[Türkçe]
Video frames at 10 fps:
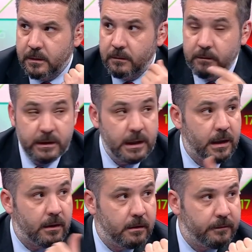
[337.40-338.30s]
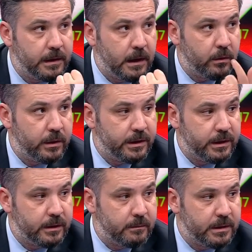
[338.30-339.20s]
Vida final
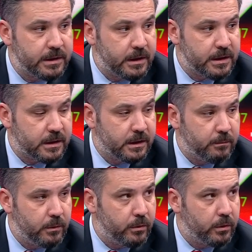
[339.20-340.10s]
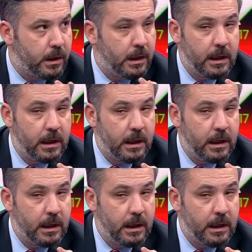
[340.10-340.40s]
oynadı Beşiktaş 40 milyon euro.